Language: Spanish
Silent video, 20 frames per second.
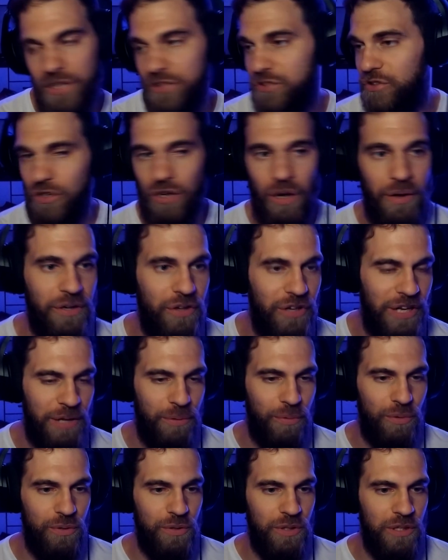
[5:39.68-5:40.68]
que son, a ver qué
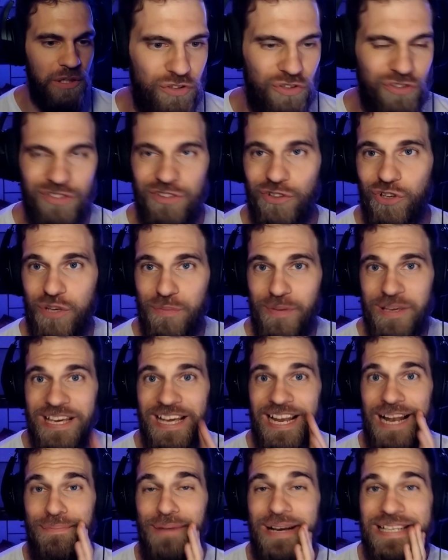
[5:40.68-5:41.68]
es boludo. Son dos y
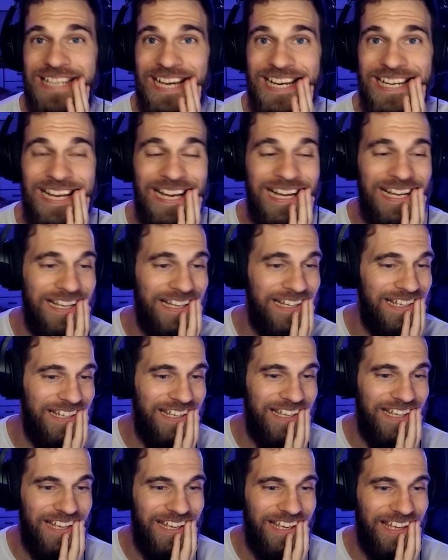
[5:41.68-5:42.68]
media de la mañana.
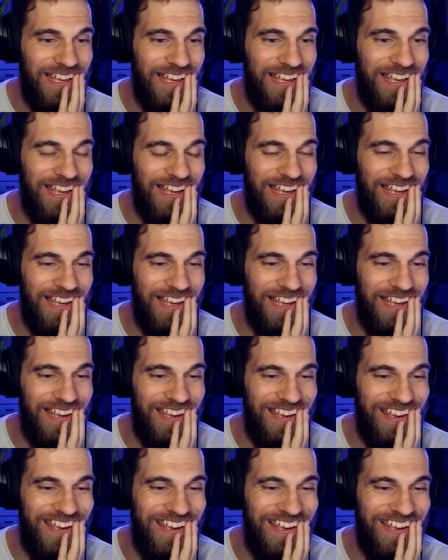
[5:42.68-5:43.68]
Eh,